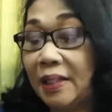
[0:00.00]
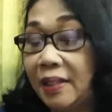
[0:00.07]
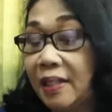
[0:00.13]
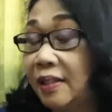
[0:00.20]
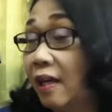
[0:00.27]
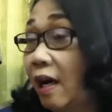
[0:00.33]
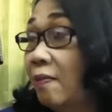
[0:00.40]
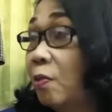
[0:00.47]

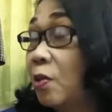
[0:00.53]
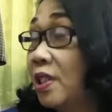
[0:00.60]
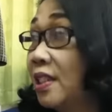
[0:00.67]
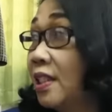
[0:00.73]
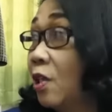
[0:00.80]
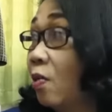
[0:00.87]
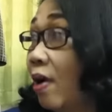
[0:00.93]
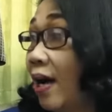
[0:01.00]
Ditransfusi
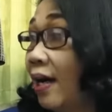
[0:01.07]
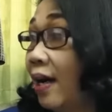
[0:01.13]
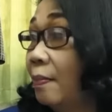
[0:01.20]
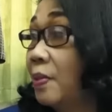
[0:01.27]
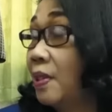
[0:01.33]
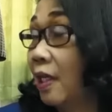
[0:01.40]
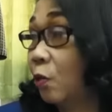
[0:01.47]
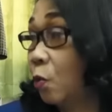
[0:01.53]
di ruang 6
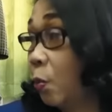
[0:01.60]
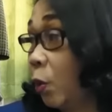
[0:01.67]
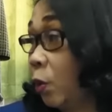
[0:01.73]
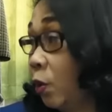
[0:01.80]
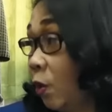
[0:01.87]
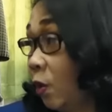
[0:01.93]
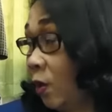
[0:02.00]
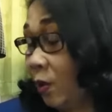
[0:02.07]
satu
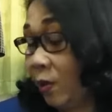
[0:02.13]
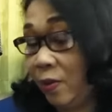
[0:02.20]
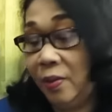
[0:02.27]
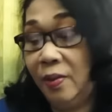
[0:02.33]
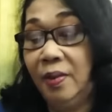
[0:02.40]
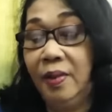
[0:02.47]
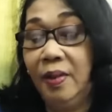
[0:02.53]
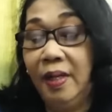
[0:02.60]
botol.
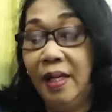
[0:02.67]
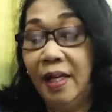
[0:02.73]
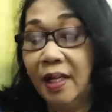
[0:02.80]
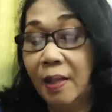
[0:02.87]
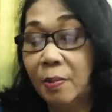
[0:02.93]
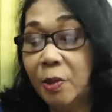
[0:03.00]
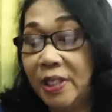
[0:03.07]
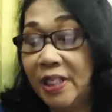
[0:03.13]

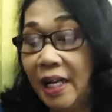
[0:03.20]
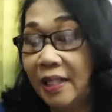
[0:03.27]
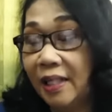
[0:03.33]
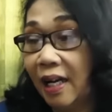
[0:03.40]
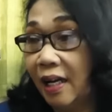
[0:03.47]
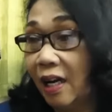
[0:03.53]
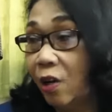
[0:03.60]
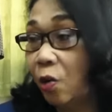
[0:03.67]
Kemudian
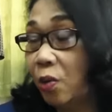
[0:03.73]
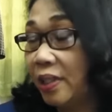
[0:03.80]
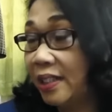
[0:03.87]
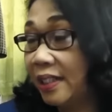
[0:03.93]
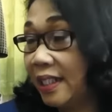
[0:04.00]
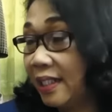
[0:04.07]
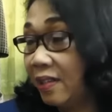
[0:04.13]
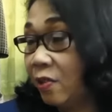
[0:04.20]
karena
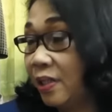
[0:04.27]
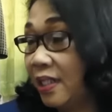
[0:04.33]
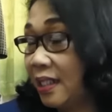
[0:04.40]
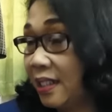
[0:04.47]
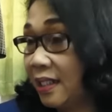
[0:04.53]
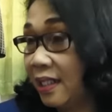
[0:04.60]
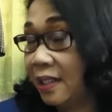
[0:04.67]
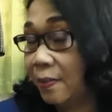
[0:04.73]
kondisi
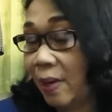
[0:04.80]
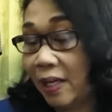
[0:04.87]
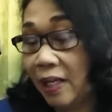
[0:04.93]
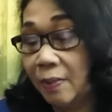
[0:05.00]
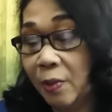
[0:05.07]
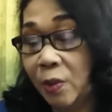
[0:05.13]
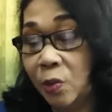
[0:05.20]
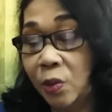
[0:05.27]
kondisinya semakin
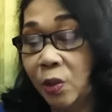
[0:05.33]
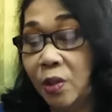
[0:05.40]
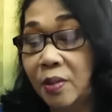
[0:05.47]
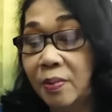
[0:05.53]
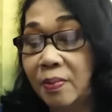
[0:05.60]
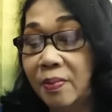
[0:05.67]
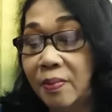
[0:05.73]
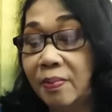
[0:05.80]
menurun,
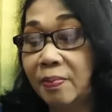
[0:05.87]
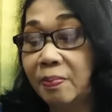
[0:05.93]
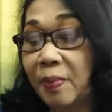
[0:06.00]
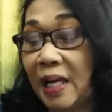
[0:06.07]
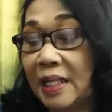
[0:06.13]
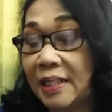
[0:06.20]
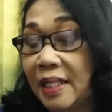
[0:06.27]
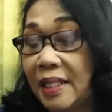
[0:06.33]

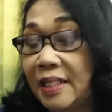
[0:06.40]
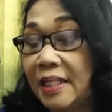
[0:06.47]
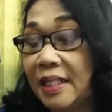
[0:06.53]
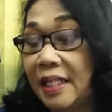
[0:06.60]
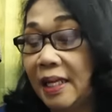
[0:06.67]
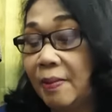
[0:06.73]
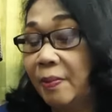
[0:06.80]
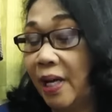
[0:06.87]
pasien
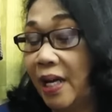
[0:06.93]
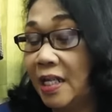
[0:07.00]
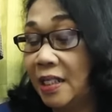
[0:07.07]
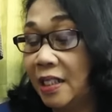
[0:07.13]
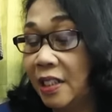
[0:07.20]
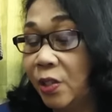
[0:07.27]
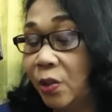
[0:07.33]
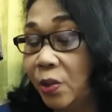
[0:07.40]
dikirim ke
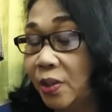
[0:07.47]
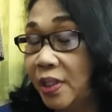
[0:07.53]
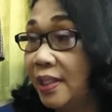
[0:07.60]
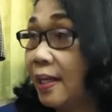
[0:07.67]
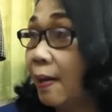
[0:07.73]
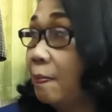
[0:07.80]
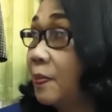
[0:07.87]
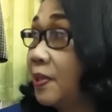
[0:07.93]
ICU
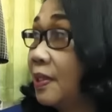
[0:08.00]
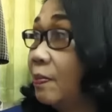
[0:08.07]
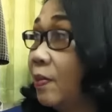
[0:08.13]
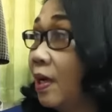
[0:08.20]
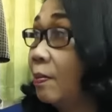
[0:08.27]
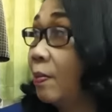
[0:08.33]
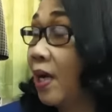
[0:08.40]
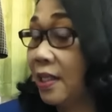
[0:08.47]
jam
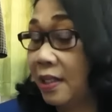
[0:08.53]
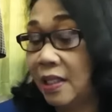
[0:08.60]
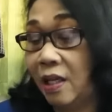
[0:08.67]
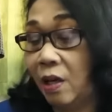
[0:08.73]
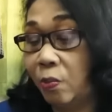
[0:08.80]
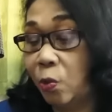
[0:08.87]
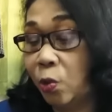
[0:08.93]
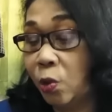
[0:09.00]

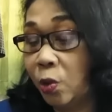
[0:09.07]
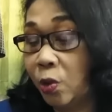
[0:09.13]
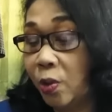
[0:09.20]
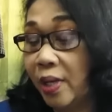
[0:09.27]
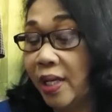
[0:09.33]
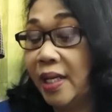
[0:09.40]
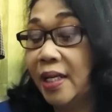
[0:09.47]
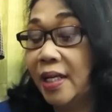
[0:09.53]

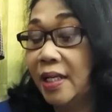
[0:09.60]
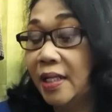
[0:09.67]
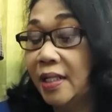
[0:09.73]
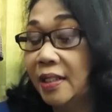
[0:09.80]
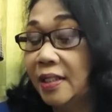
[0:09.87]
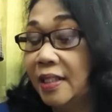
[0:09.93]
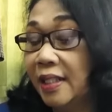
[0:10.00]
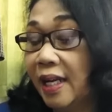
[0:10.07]
19.30
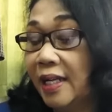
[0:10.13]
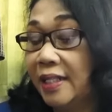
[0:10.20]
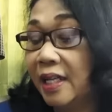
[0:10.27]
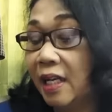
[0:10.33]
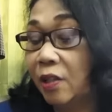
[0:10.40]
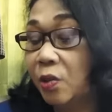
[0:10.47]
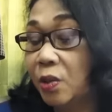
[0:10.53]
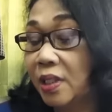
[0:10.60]
dengan
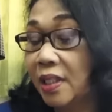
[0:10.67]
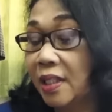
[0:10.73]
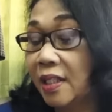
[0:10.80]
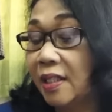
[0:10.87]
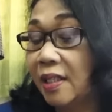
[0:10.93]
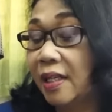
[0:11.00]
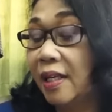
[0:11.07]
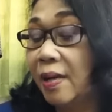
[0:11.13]
diagnosa
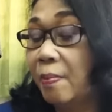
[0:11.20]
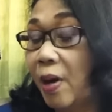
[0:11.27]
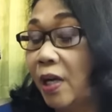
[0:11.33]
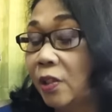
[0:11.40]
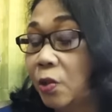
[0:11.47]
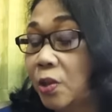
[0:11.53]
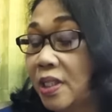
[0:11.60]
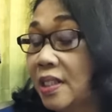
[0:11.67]

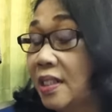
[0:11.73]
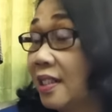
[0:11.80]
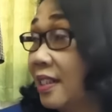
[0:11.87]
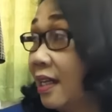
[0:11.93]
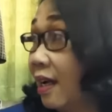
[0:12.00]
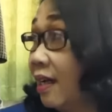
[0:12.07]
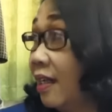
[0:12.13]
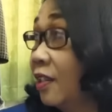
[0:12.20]

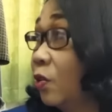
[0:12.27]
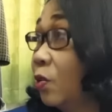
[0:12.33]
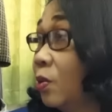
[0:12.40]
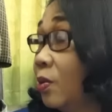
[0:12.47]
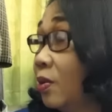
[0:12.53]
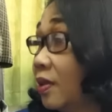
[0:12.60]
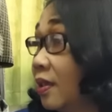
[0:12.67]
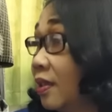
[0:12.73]
hematosisia itu
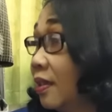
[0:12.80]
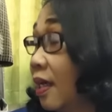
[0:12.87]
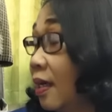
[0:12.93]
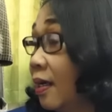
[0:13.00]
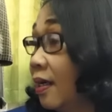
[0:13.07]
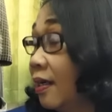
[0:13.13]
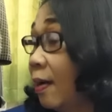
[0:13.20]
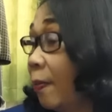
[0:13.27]
ke
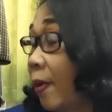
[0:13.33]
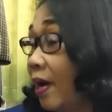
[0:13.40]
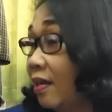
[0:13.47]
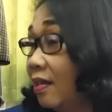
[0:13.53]
apa